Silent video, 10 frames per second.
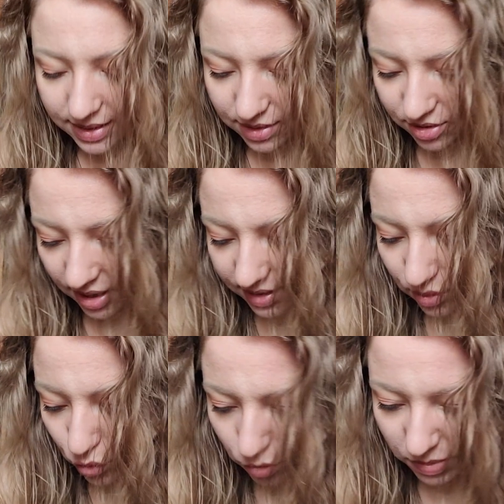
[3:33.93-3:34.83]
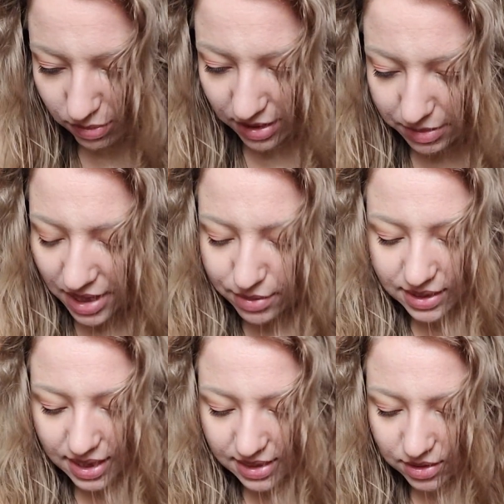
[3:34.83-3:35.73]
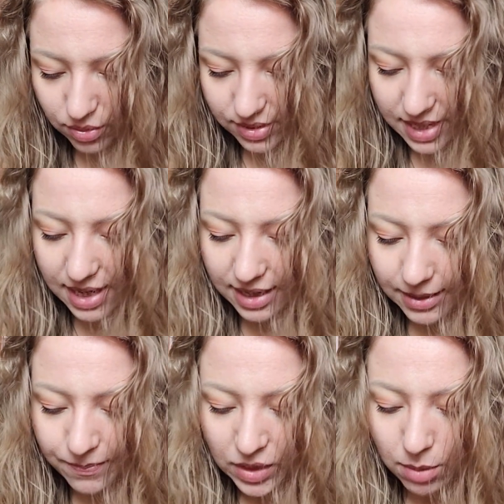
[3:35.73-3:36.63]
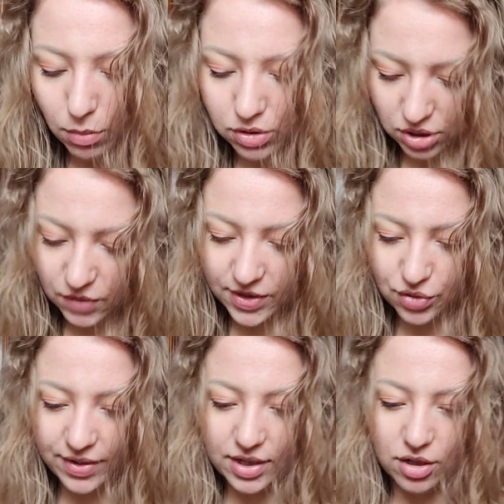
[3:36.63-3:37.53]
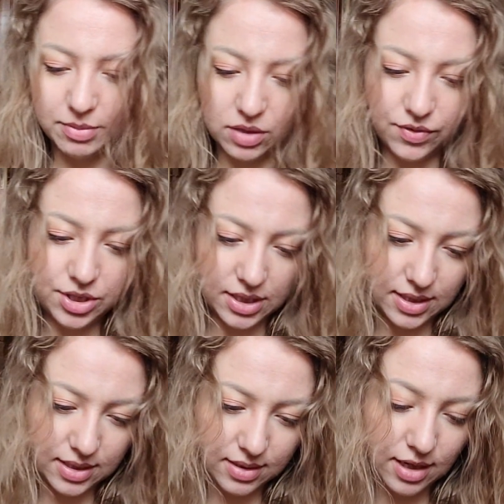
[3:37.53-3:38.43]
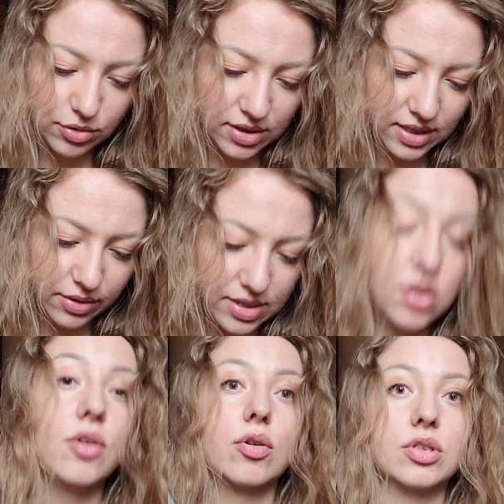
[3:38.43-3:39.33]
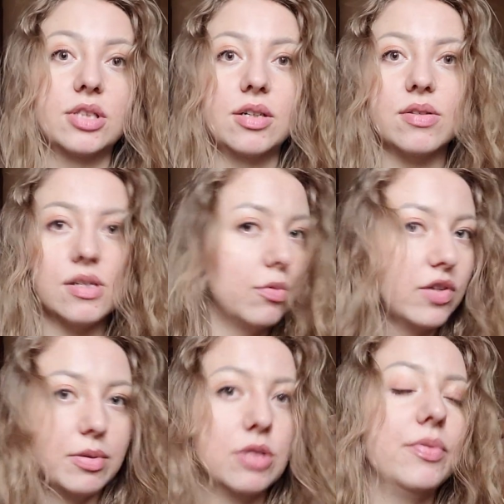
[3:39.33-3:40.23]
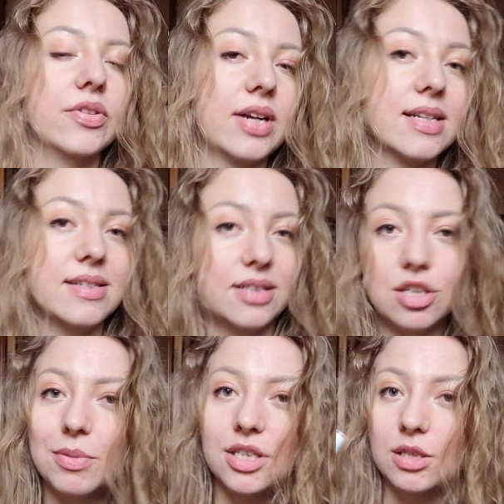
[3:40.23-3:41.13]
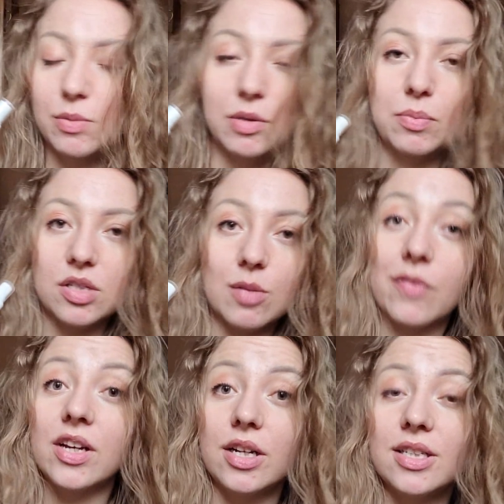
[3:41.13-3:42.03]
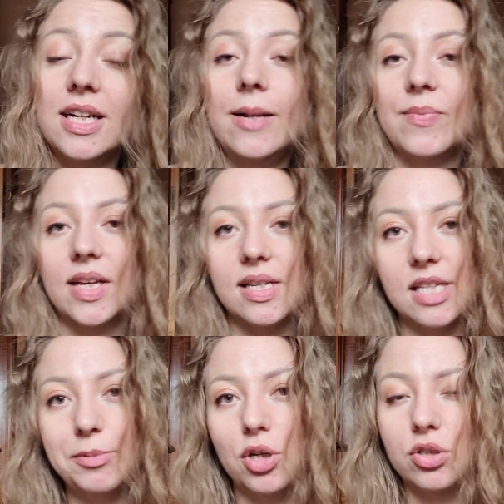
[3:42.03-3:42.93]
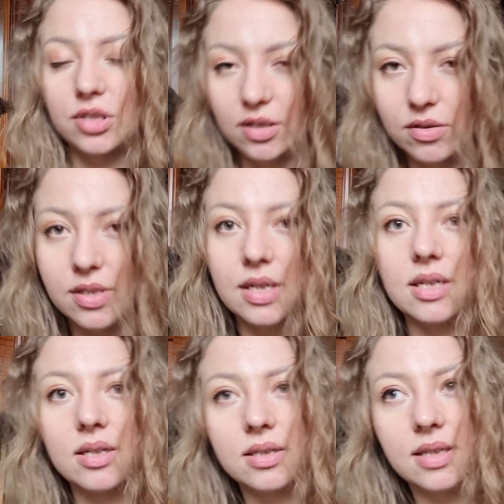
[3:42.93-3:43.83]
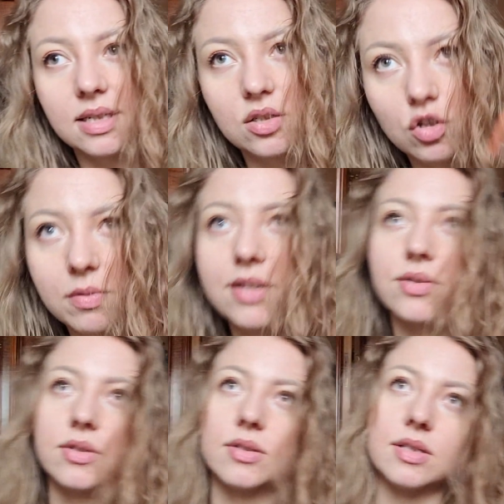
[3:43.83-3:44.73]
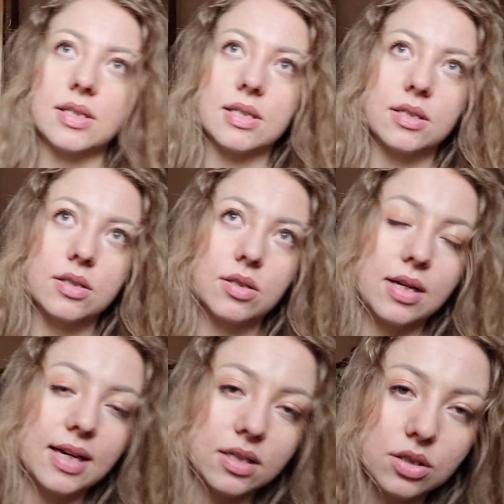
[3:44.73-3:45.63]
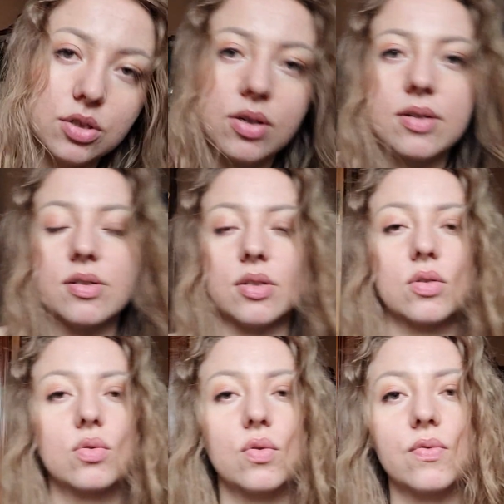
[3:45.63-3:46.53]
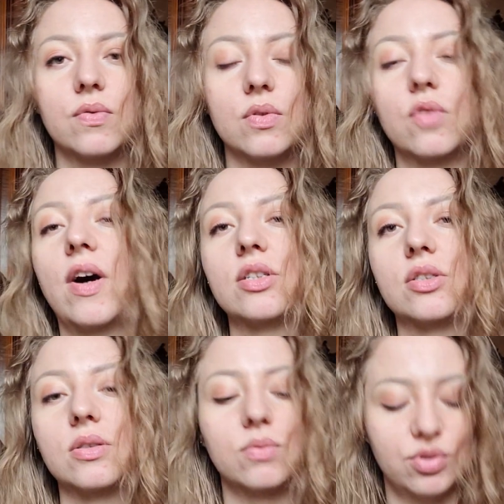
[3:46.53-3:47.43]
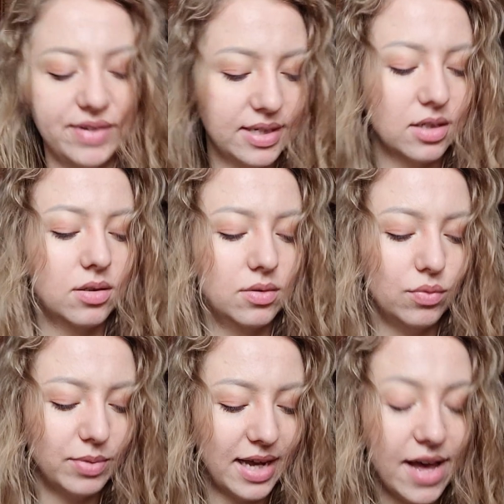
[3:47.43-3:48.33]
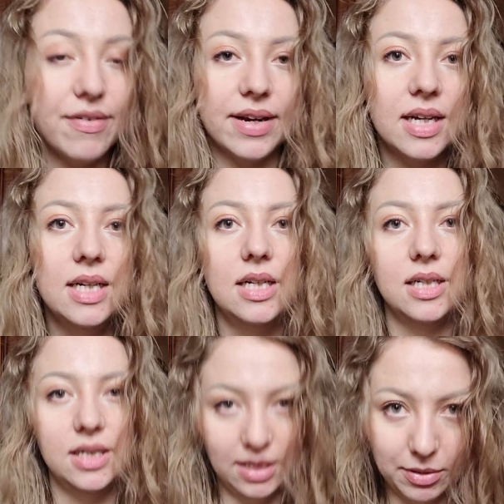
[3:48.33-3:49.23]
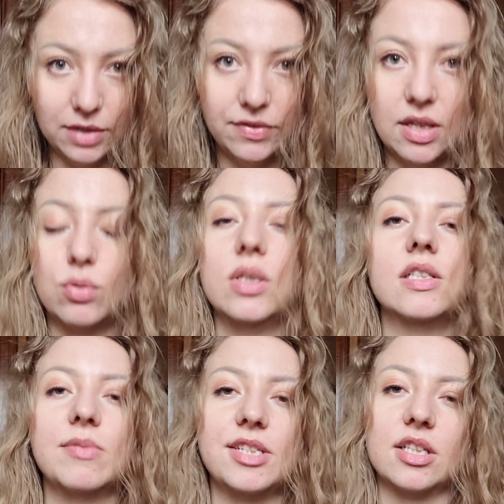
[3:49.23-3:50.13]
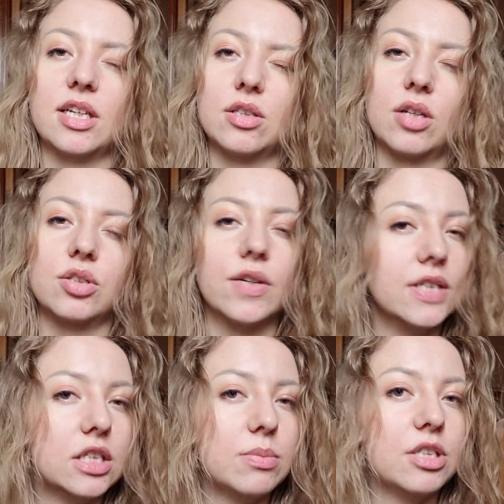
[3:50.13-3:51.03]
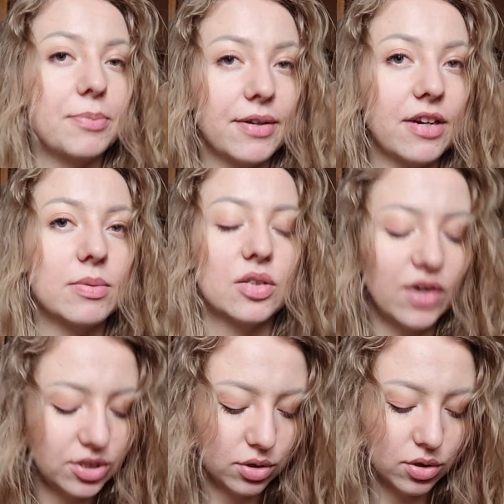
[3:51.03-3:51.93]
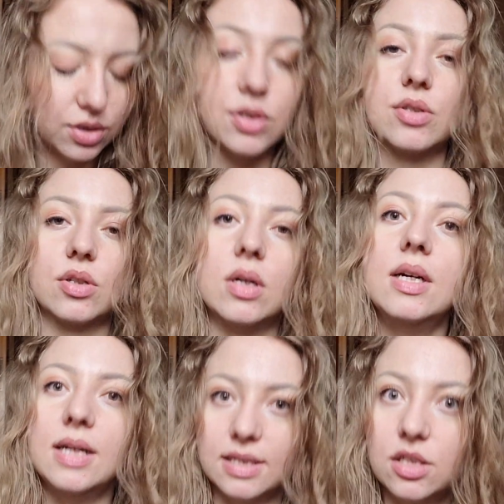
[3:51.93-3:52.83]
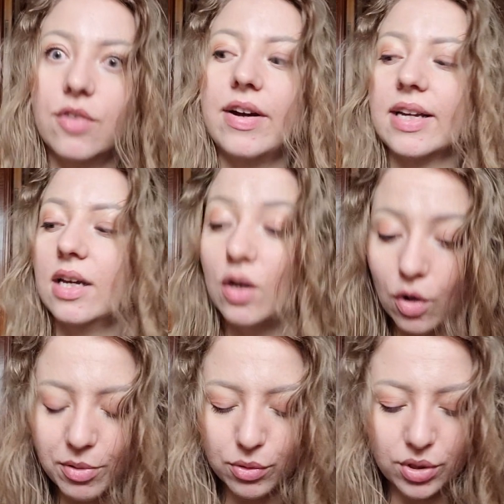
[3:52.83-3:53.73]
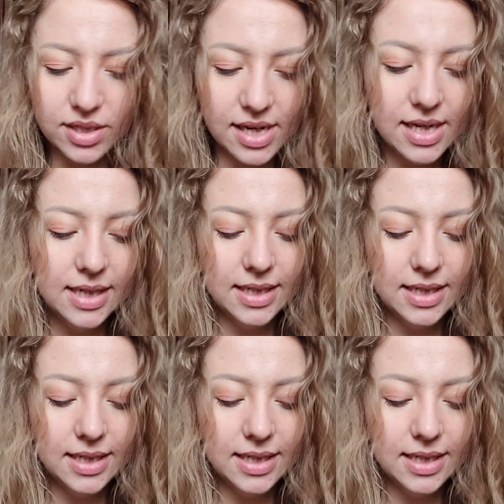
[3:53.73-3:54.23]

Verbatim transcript: Dezodoranty już były i minęły, teraz idąc dalej, może coś twarzowego, mianowicie Natural Secret, stonik oczyszczający, mówiłam o tym milion razy i też nie będę się zbyt mocno powtarzać. Jeden z lepszych oczyszczających, takich normalizujących, delikatnie ściągających toników do twarzy używanych u mnie ever e, i naprawdę widzę różnicę w momencie, gdy jakieś trandzikowe czy mi się pojawiają na twarzy, to to jest coś, co zdecydowanie robi różnicę.